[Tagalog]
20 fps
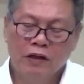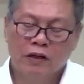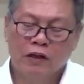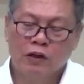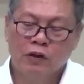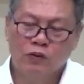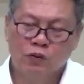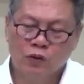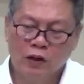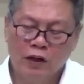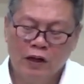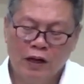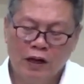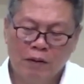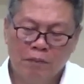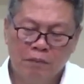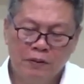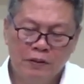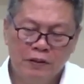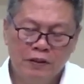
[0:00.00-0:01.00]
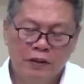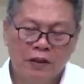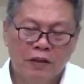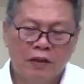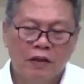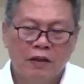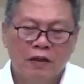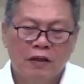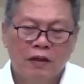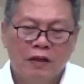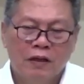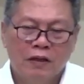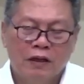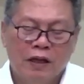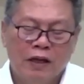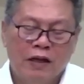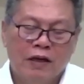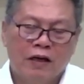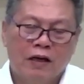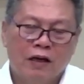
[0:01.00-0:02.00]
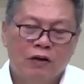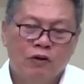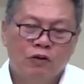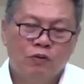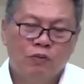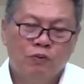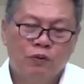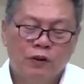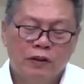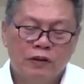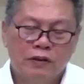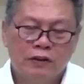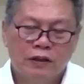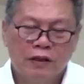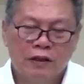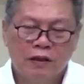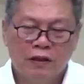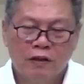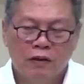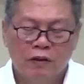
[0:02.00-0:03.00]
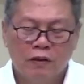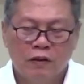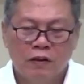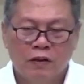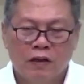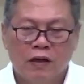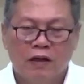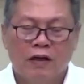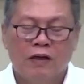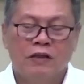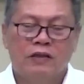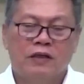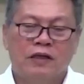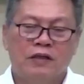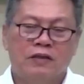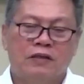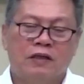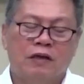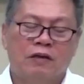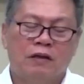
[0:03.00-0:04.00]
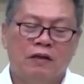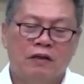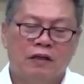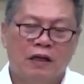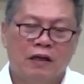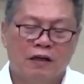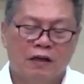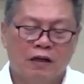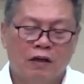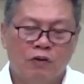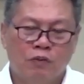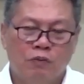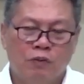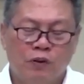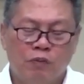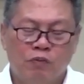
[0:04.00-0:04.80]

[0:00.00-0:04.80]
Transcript: Kinukuha yung lapis niya. Tinanggal yung upuan sa, nag-recite siya. Tinanggal yung upuan.